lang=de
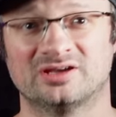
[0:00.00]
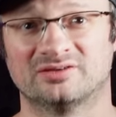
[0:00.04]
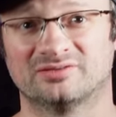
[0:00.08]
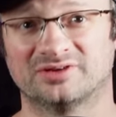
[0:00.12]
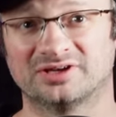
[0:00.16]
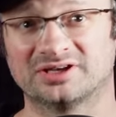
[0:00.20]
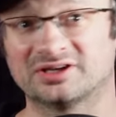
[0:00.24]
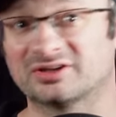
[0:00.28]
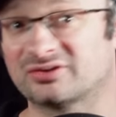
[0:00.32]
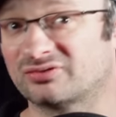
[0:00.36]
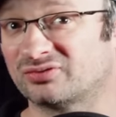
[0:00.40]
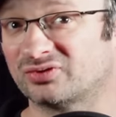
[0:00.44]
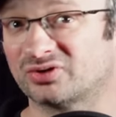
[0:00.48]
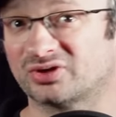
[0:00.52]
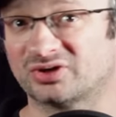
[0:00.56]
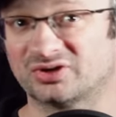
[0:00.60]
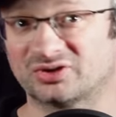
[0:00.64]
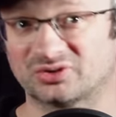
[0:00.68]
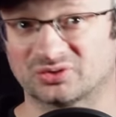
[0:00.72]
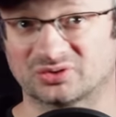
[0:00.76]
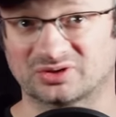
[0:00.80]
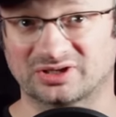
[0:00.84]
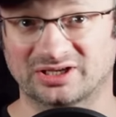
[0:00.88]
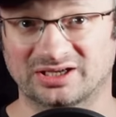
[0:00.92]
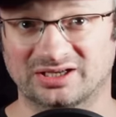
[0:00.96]
Wenn das für
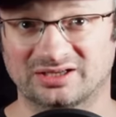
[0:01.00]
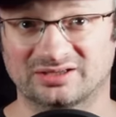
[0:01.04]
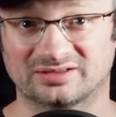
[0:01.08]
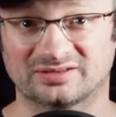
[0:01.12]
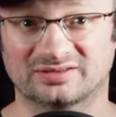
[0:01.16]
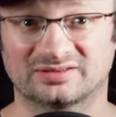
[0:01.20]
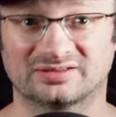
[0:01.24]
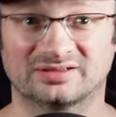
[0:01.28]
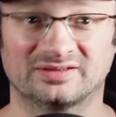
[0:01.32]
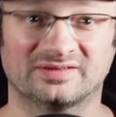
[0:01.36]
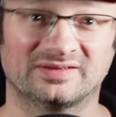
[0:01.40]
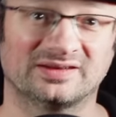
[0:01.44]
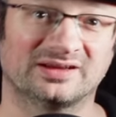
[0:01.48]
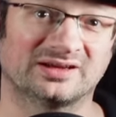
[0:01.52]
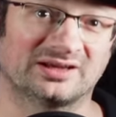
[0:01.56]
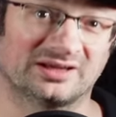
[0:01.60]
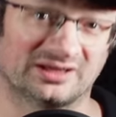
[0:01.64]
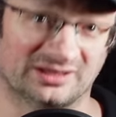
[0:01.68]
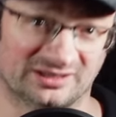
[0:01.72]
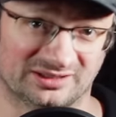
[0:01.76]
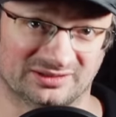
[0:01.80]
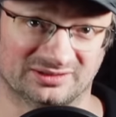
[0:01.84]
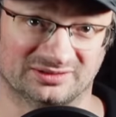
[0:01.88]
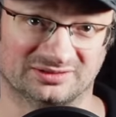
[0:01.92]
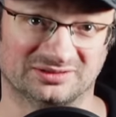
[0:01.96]
euch okay ist, dann sehr
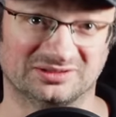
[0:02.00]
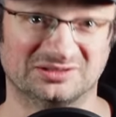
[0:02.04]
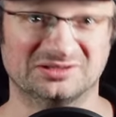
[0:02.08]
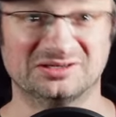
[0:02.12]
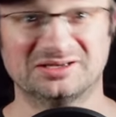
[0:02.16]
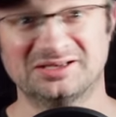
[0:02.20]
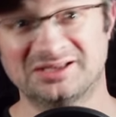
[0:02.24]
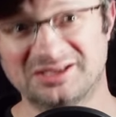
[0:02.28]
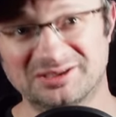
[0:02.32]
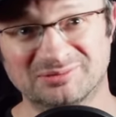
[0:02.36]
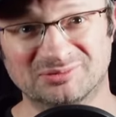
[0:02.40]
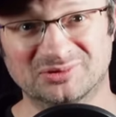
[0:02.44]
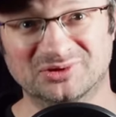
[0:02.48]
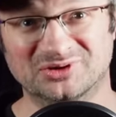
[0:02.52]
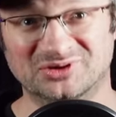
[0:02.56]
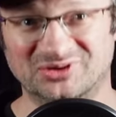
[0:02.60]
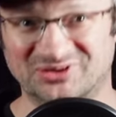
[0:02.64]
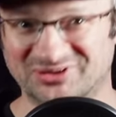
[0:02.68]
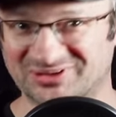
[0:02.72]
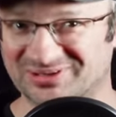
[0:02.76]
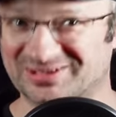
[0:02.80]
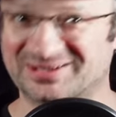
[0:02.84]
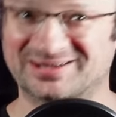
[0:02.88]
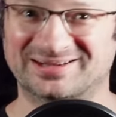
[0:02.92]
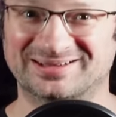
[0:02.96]
gerne. In Liebe,
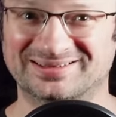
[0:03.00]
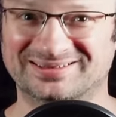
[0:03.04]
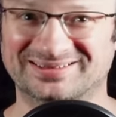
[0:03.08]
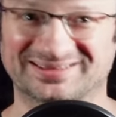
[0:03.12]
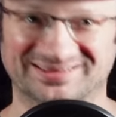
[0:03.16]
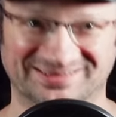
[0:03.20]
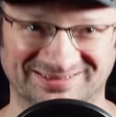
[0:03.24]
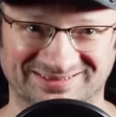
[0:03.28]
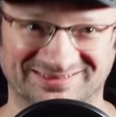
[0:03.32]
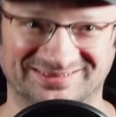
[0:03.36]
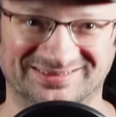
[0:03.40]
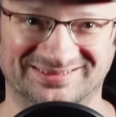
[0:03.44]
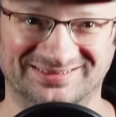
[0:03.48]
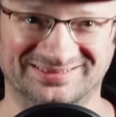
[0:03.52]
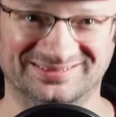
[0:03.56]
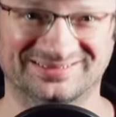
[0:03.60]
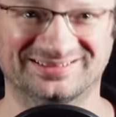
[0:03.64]
euer Andreas.